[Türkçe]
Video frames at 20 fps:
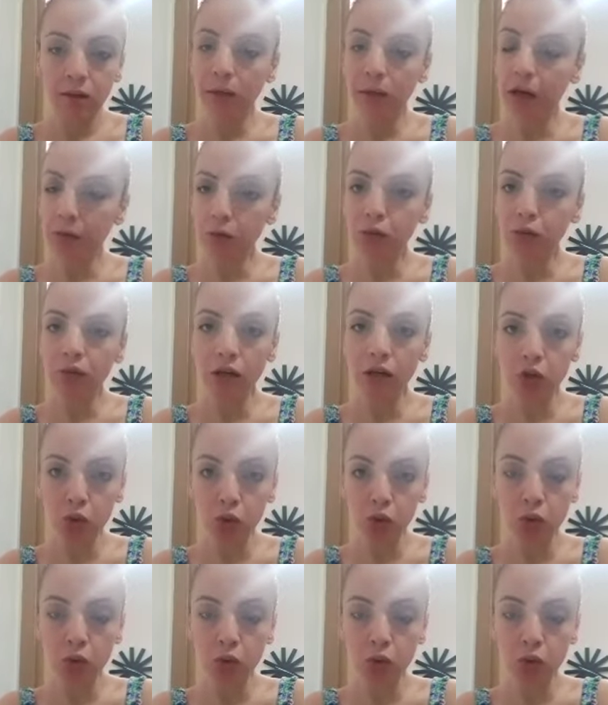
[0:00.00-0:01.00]
Ben bundan
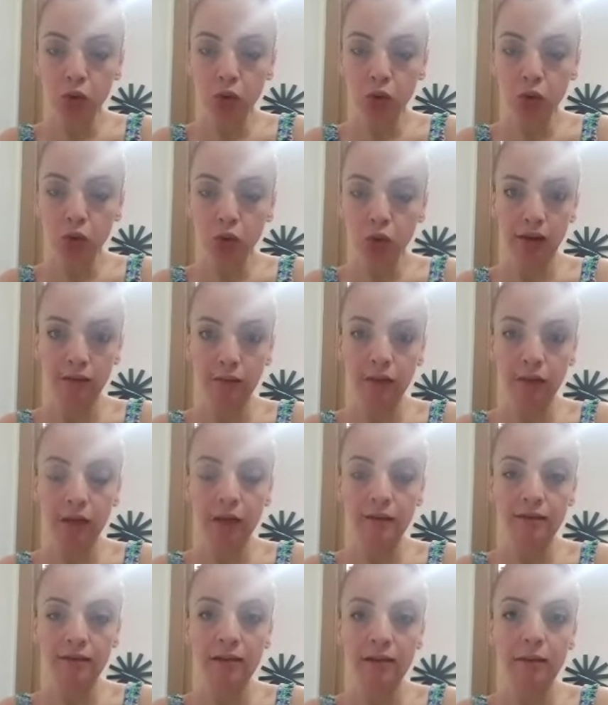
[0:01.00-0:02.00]
çok memnun kaldım.
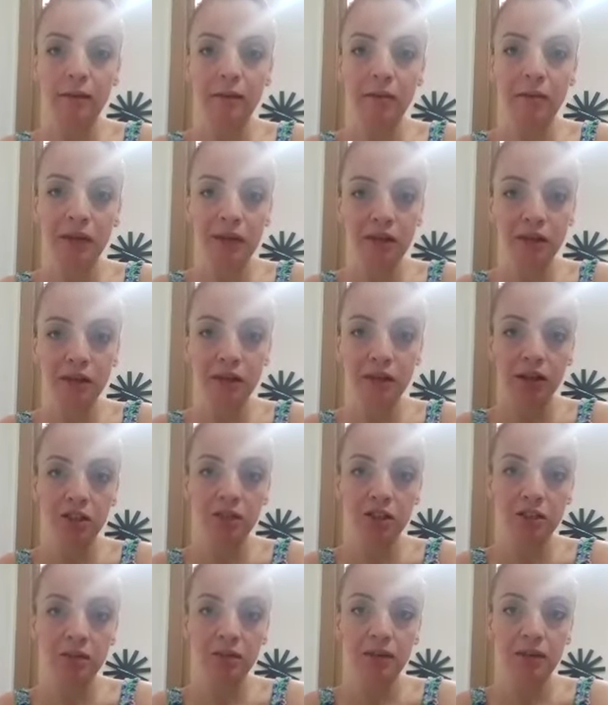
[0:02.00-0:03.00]
Yani sebeplerini
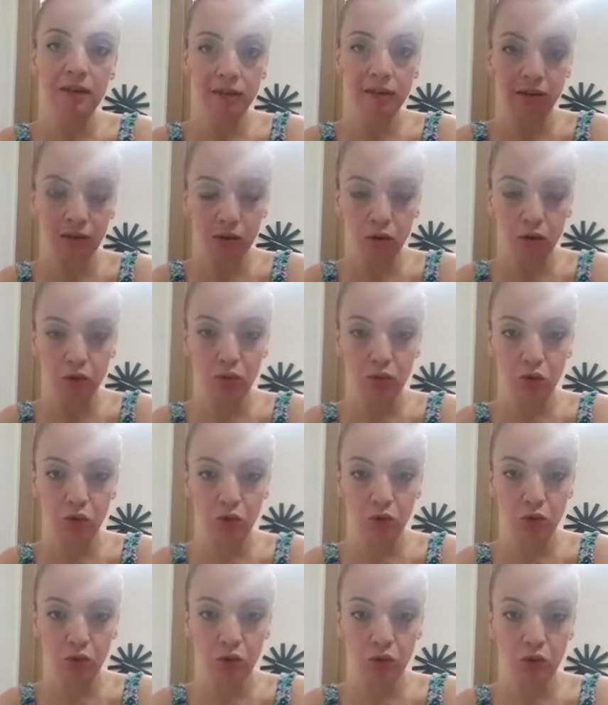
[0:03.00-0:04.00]
araştırmayı seviyorum
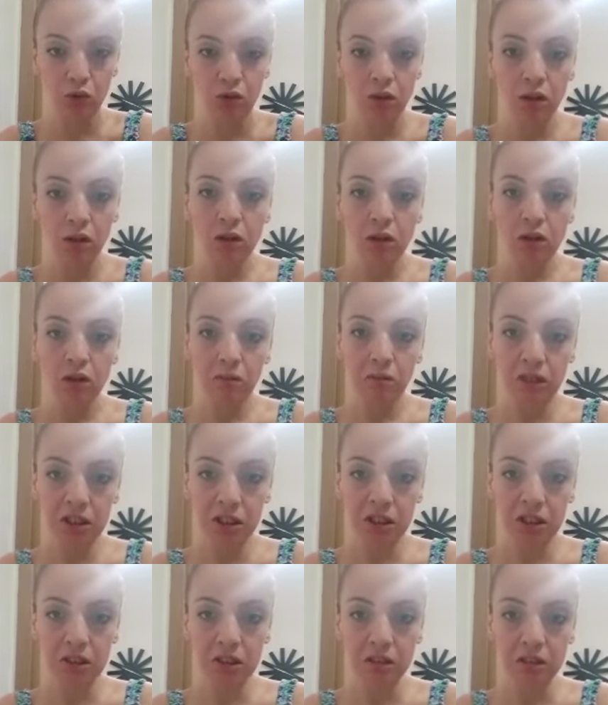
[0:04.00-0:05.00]
çünkü bir
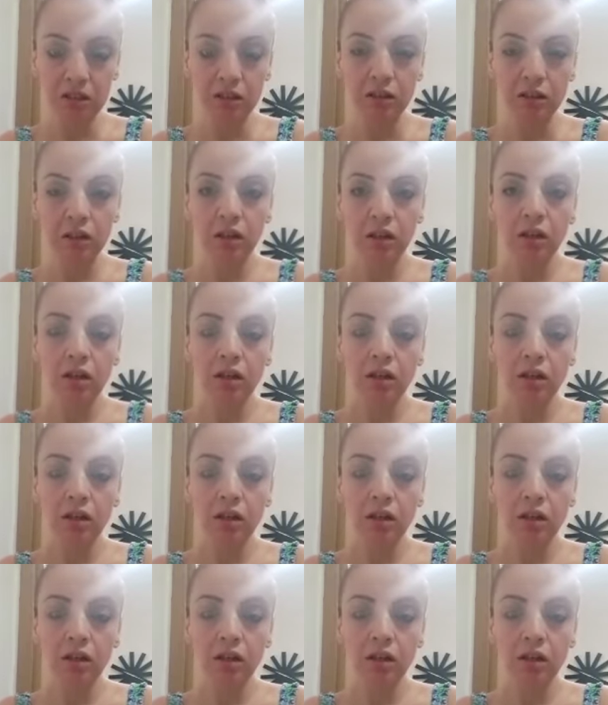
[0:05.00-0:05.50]
şeyleri.